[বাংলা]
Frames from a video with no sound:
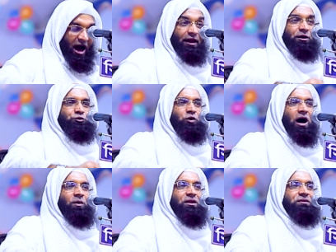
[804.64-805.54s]
আর একটু
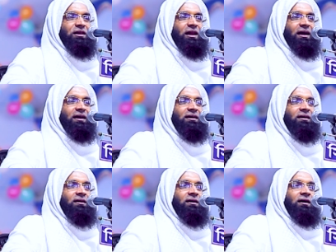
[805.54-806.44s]
আওয়াজ দিলে
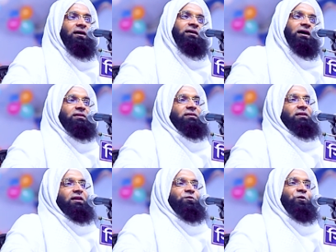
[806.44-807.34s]

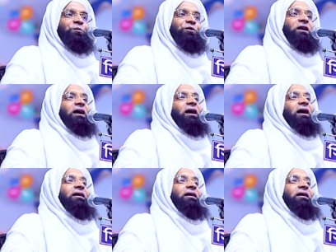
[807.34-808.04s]
কাদিয়ানিরে কইব রে